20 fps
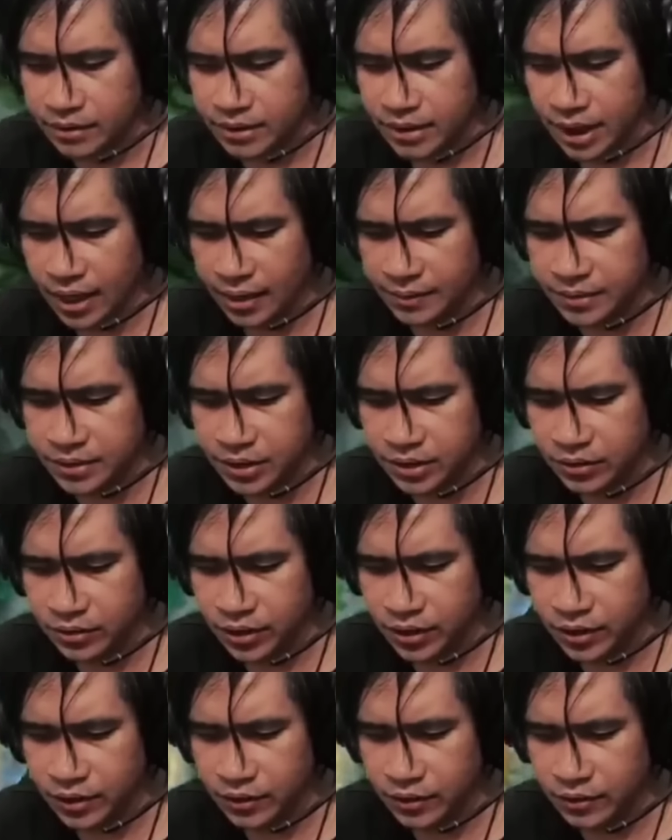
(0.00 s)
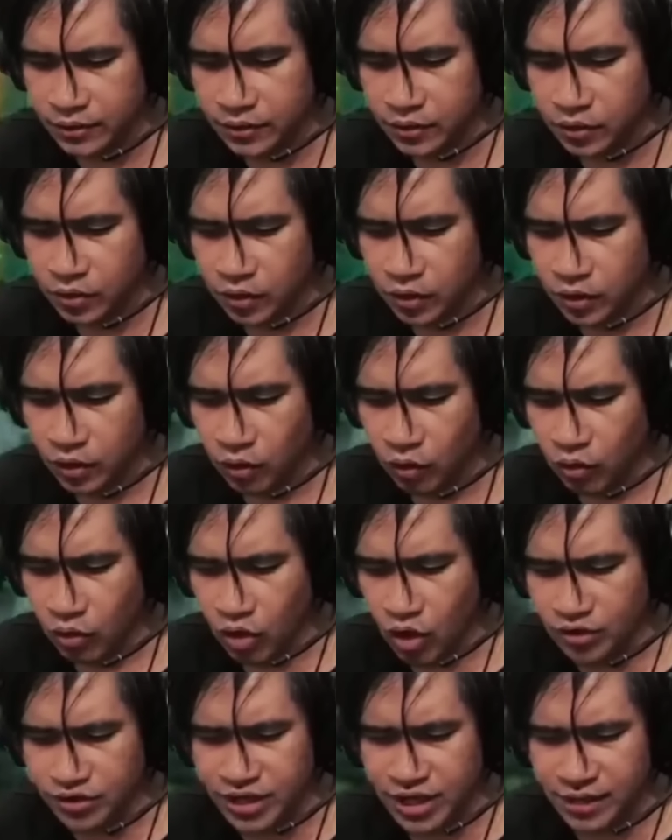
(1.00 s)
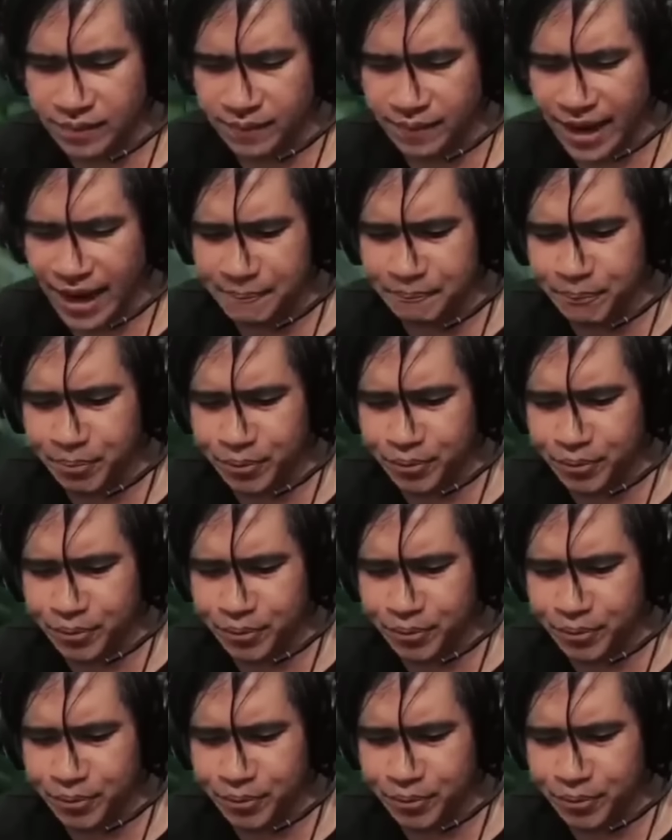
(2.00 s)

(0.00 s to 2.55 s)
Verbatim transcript: Sabi sa inyo eh. O oh, diba?